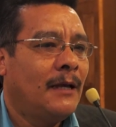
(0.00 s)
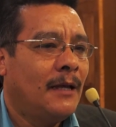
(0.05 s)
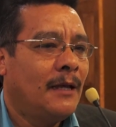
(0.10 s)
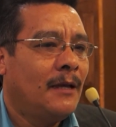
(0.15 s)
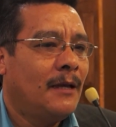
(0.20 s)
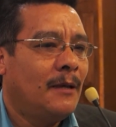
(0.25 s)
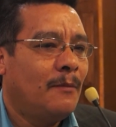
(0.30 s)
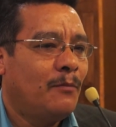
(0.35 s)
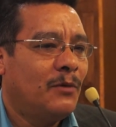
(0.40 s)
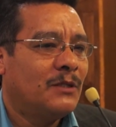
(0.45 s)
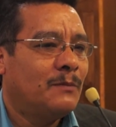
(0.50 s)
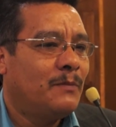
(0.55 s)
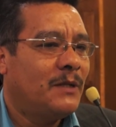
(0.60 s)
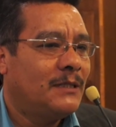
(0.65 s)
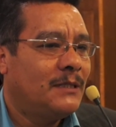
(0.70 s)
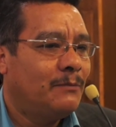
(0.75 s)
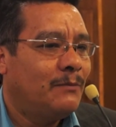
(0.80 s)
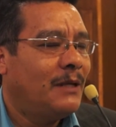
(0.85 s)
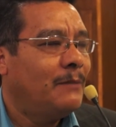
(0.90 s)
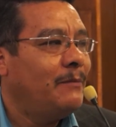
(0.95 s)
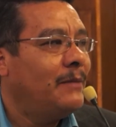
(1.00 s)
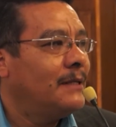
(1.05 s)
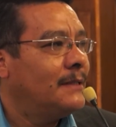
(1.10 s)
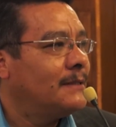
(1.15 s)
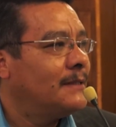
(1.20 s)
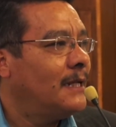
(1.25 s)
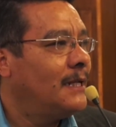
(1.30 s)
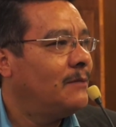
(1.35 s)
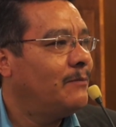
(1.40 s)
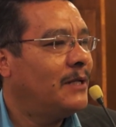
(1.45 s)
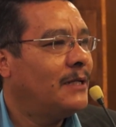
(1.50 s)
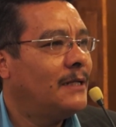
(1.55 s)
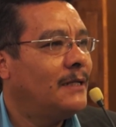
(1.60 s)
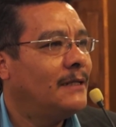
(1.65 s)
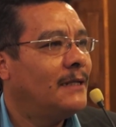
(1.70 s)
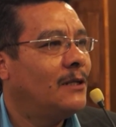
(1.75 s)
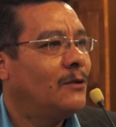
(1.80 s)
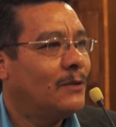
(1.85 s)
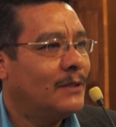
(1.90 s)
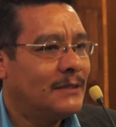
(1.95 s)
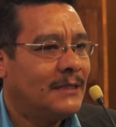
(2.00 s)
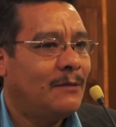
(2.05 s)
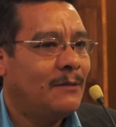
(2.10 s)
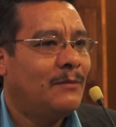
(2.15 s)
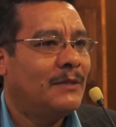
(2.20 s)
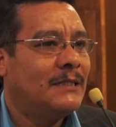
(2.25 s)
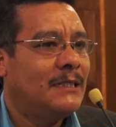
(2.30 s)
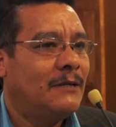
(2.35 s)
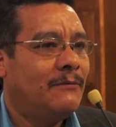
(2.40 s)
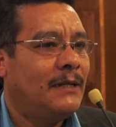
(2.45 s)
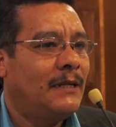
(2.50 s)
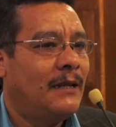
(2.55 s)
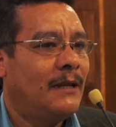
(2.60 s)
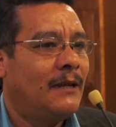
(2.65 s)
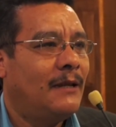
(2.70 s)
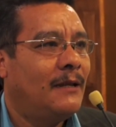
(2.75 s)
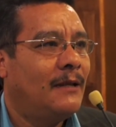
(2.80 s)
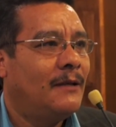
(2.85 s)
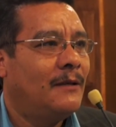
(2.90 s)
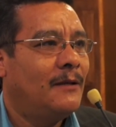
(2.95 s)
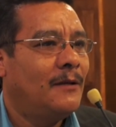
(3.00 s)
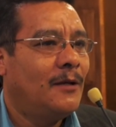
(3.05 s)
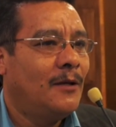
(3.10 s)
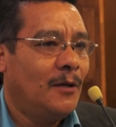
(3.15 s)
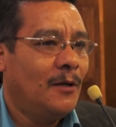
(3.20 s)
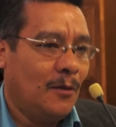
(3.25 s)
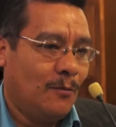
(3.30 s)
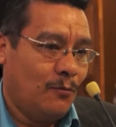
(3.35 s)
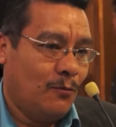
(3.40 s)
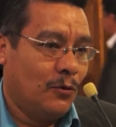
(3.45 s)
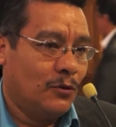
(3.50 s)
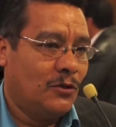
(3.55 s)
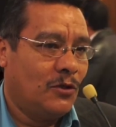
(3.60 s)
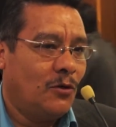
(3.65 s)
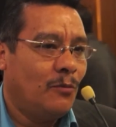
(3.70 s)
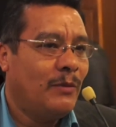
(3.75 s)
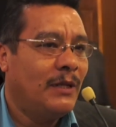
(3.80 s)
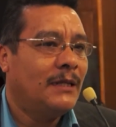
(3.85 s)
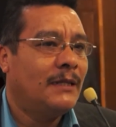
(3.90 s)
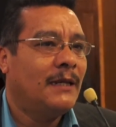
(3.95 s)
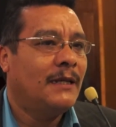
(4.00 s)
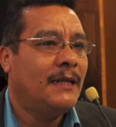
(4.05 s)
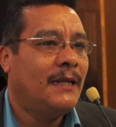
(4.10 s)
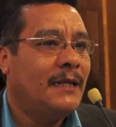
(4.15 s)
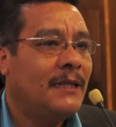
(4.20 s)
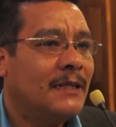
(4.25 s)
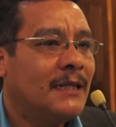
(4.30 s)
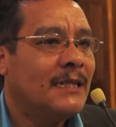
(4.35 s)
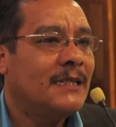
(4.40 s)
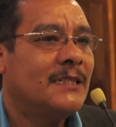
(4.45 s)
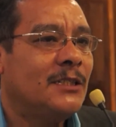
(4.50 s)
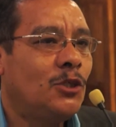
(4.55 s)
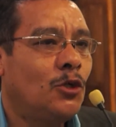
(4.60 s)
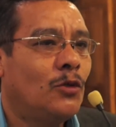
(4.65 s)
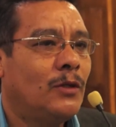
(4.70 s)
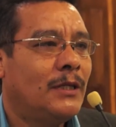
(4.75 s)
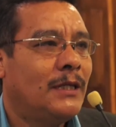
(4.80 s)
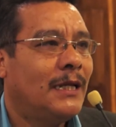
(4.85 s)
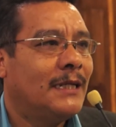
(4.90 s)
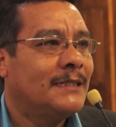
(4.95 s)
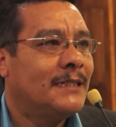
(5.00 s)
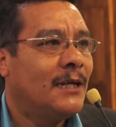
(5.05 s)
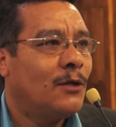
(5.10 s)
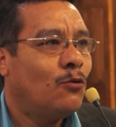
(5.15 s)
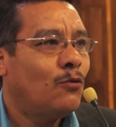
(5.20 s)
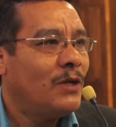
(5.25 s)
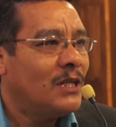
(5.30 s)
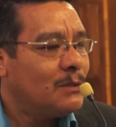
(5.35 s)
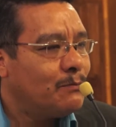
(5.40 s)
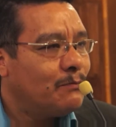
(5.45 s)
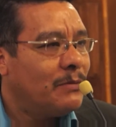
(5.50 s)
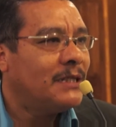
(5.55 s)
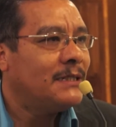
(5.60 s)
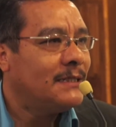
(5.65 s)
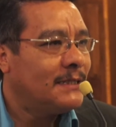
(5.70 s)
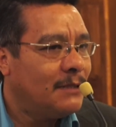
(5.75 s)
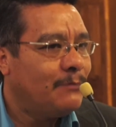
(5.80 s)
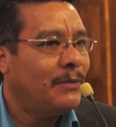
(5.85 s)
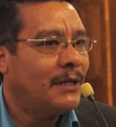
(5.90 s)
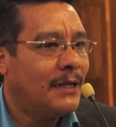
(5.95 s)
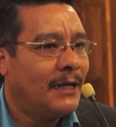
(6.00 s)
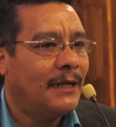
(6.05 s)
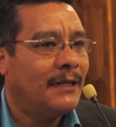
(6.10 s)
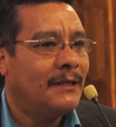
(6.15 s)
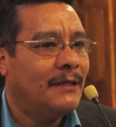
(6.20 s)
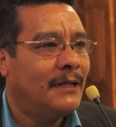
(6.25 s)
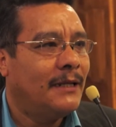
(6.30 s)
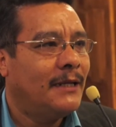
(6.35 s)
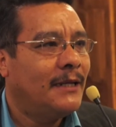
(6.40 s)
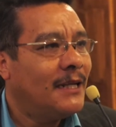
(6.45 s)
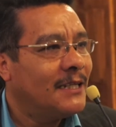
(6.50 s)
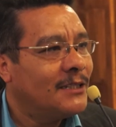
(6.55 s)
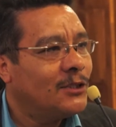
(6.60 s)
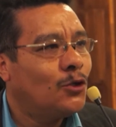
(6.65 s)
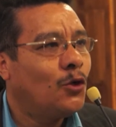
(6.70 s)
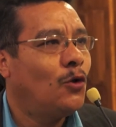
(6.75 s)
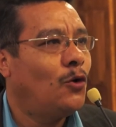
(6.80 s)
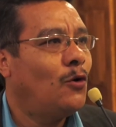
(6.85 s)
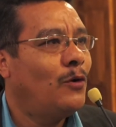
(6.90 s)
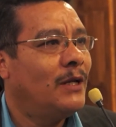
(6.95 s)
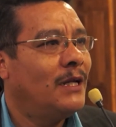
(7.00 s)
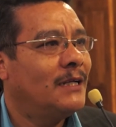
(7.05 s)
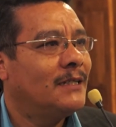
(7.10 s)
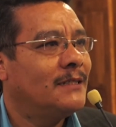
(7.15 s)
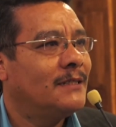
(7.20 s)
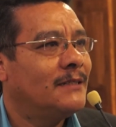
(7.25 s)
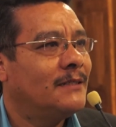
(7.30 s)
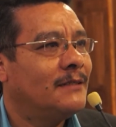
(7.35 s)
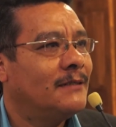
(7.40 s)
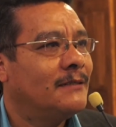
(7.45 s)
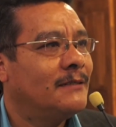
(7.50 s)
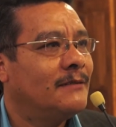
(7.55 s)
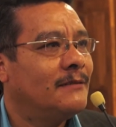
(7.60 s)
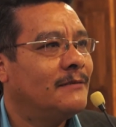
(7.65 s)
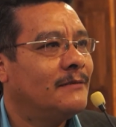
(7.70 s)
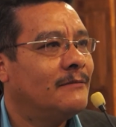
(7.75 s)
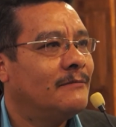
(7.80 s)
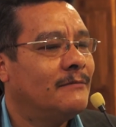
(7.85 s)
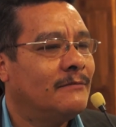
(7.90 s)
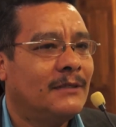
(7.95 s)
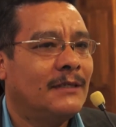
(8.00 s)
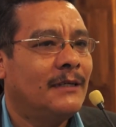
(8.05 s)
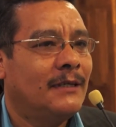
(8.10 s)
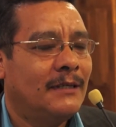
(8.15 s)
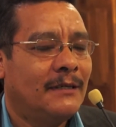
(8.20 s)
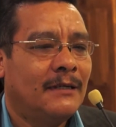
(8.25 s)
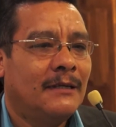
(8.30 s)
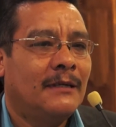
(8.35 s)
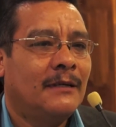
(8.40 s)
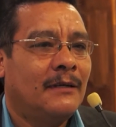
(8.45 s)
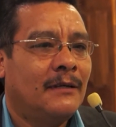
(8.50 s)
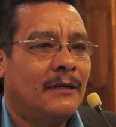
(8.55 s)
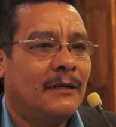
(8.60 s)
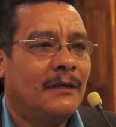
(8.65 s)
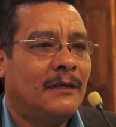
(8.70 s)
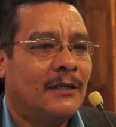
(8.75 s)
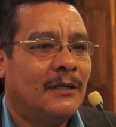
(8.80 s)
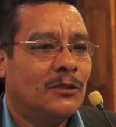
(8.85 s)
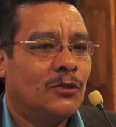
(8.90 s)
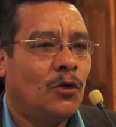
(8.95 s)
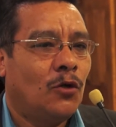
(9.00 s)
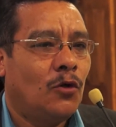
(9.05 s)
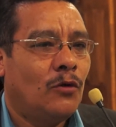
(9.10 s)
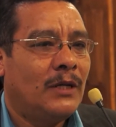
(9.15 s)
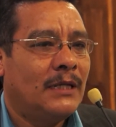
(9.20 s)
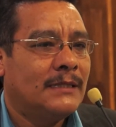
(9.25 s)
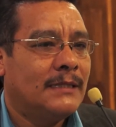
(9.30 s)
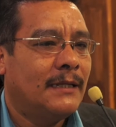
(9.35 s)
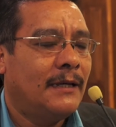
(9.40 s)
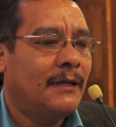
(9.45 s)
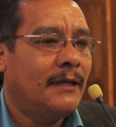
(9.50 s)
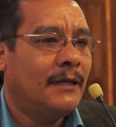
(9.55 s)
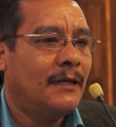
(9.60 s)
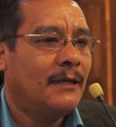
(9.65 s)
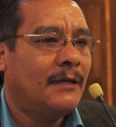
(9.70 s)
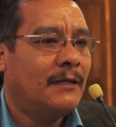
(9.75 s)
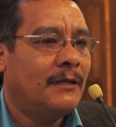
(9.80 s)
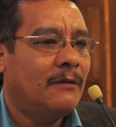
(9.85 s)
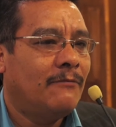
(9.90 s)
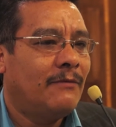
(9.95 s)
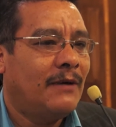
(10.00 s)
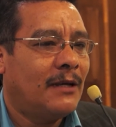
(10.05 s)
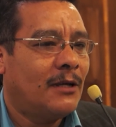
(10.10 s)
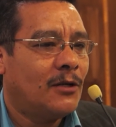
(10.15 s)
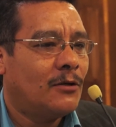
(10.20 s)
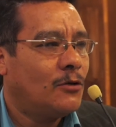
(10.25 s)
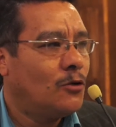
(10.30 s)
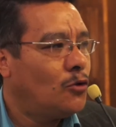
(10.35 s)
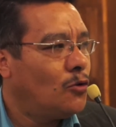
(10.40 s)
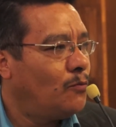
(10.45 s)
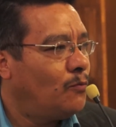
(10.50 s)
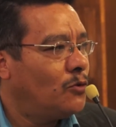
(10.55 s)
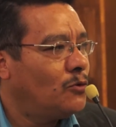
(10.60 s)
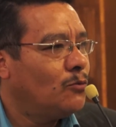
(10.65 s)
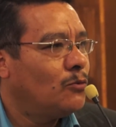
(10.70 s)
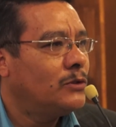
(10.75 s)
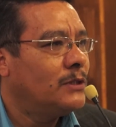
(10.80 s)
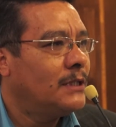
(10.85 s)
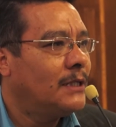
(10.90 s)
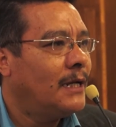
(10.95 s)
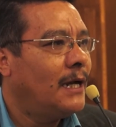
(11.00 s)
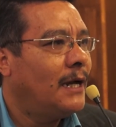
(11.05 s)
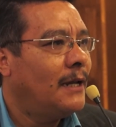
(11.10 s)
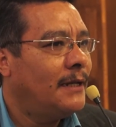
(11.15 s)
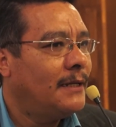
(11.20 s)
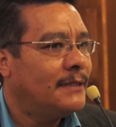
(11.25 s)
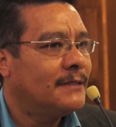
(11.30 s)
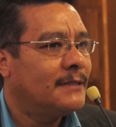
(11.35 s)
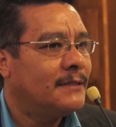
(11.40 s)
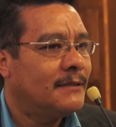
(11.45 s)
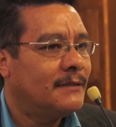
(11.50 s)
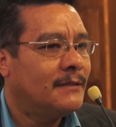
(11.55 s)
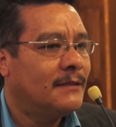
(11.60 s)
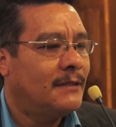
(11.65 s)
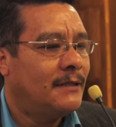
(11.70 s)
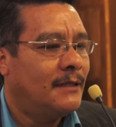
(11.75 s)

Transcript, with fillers: eh, pues principalmente están los mañanitas, lo que es el mes de abril. Posteriormente hay la intención de hacer una especie semejante en las colonias. en las colonias llevar grupos musicales,